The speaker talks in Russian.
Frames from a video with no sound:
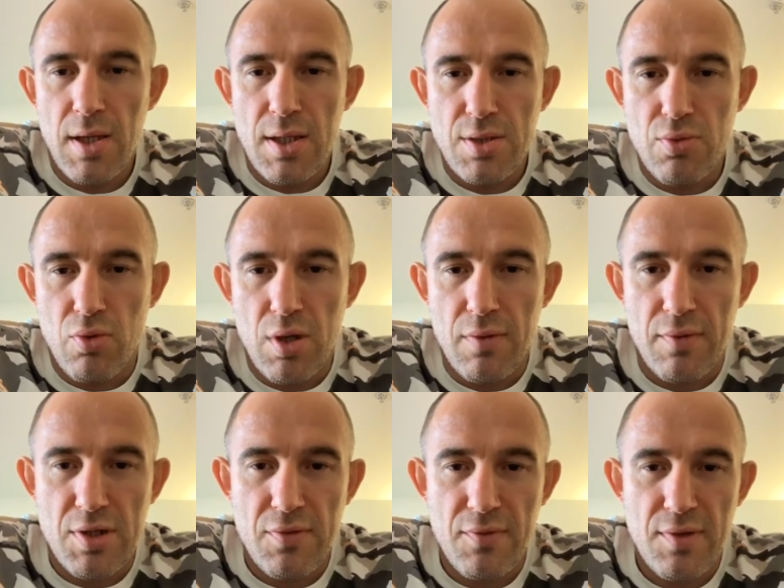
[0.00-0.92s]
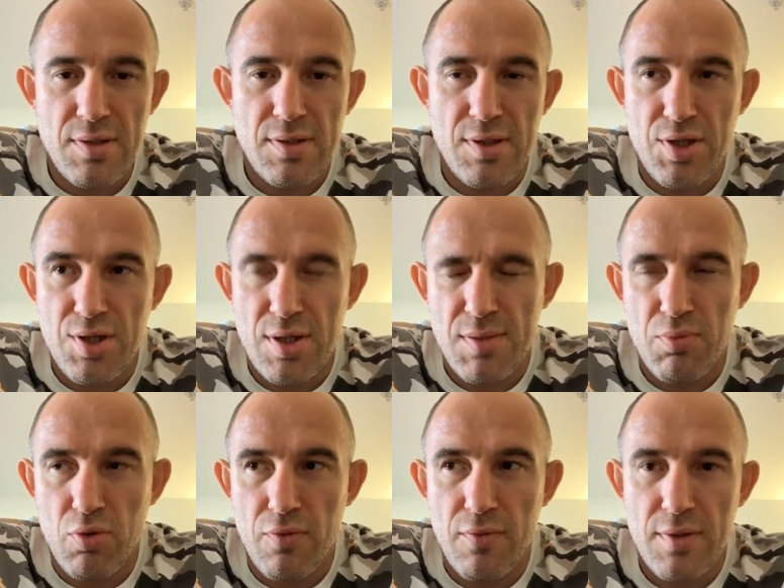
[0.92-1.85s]
Сколько ваш вес? Сейчас
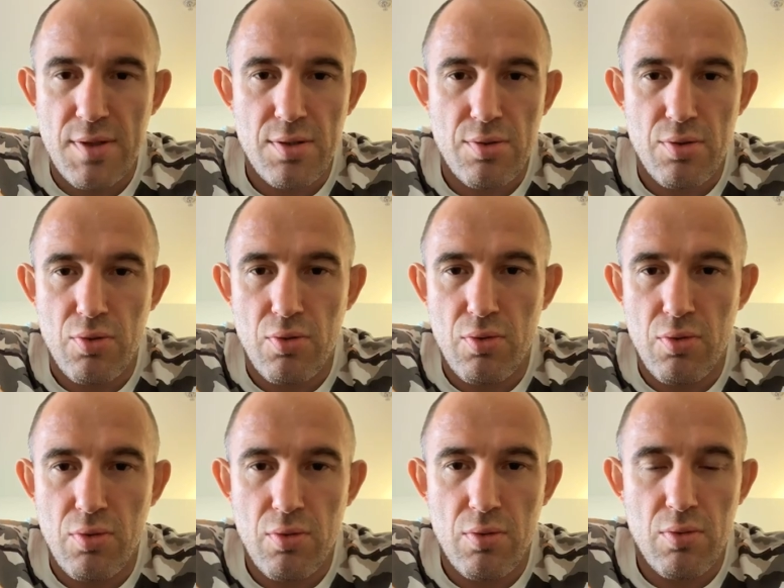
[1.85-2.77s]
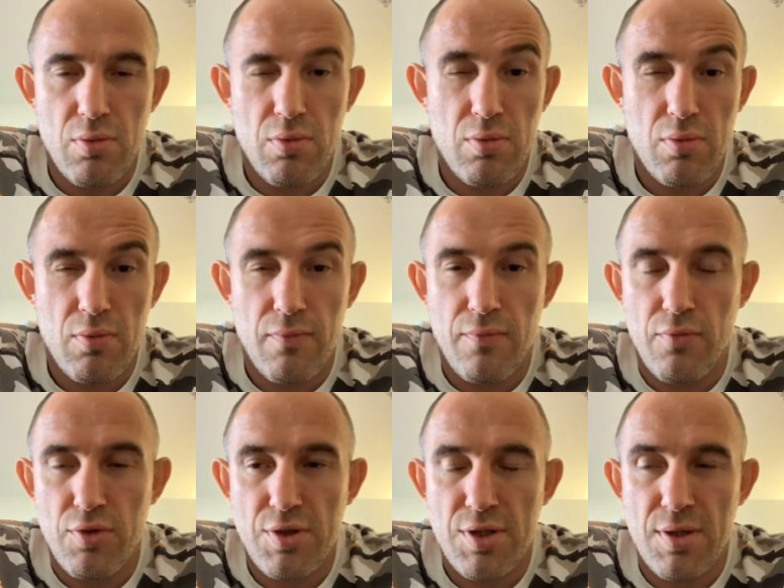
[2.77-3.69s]
мой вес
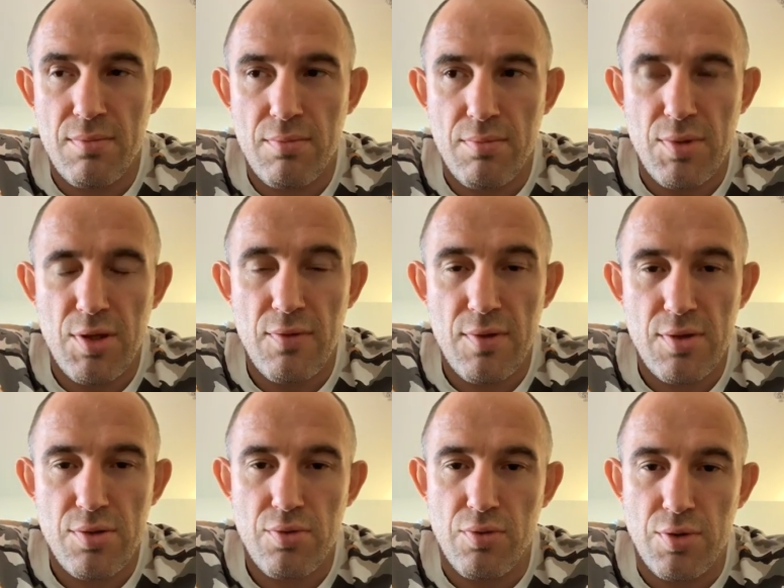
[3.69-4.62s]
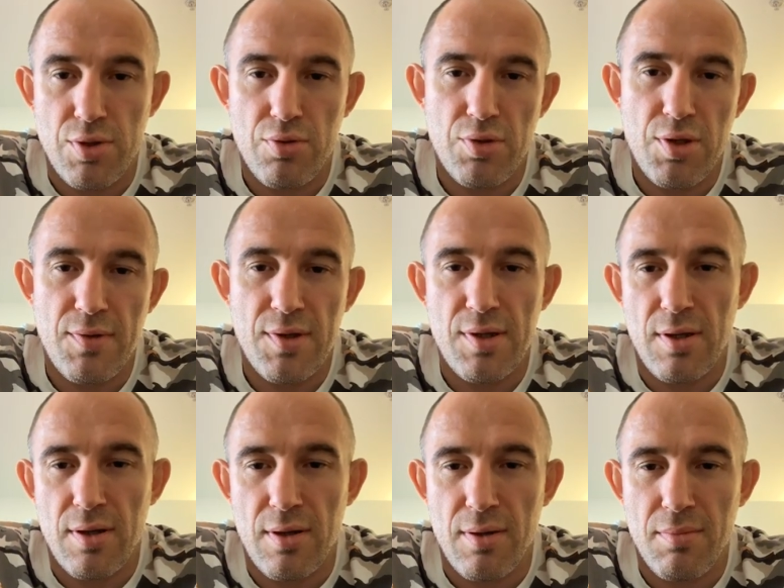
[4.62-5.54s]
108 900, 109
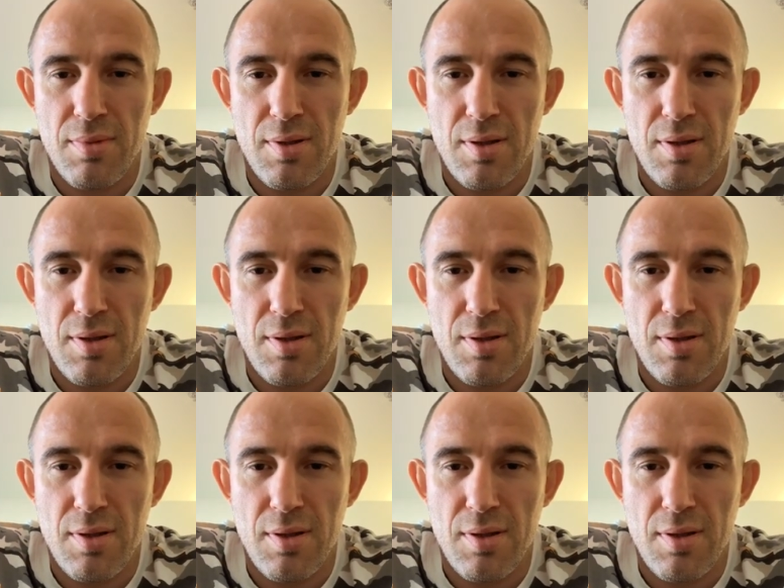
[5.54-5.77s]
килограмм.